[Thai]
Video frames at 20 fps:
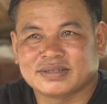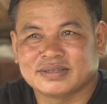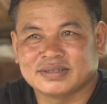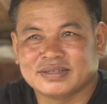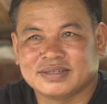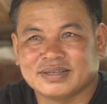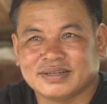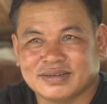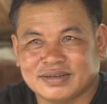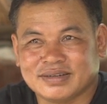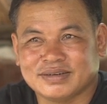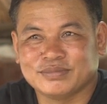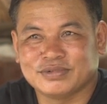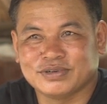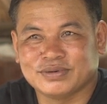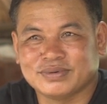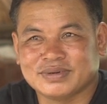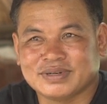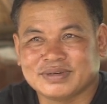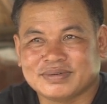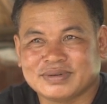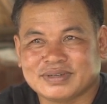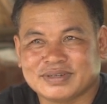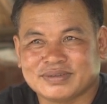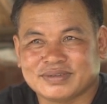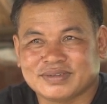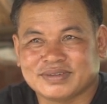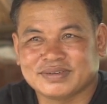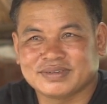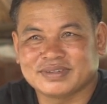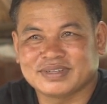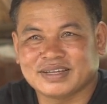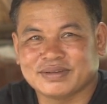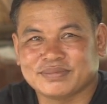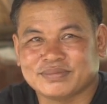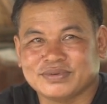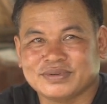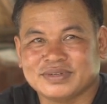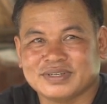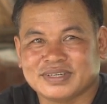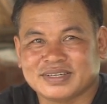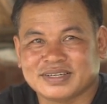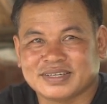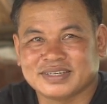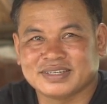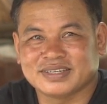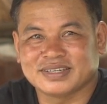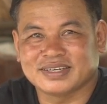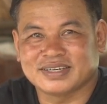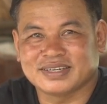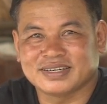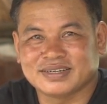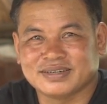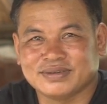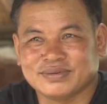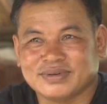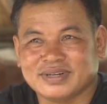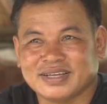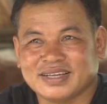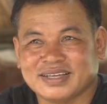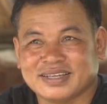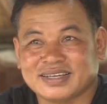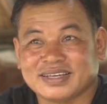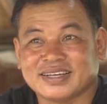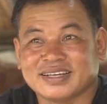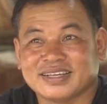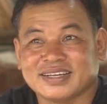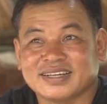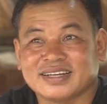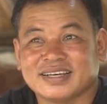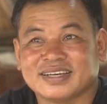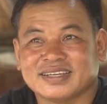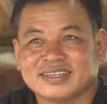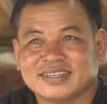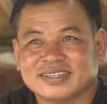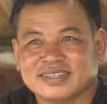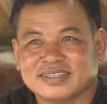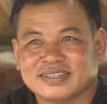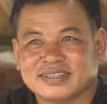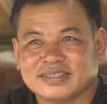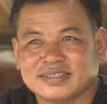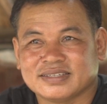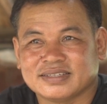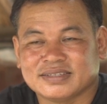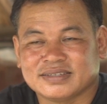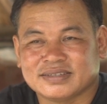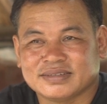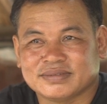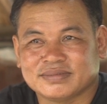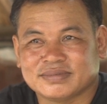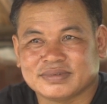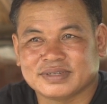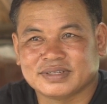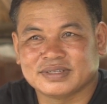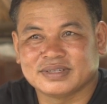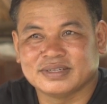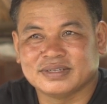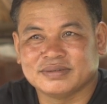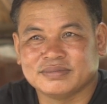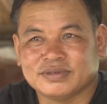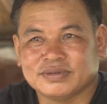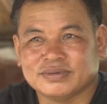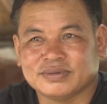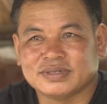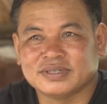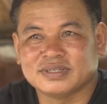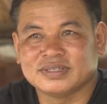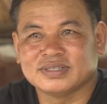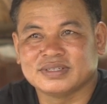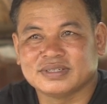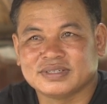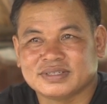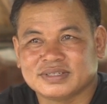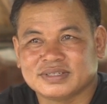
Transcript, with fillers: ก็จะเริ่มรู้แล้วว่าเราต้องใส่ปุดยยังไง การดูแลยังไงนะมันก็เริ่มรู้ขึ้น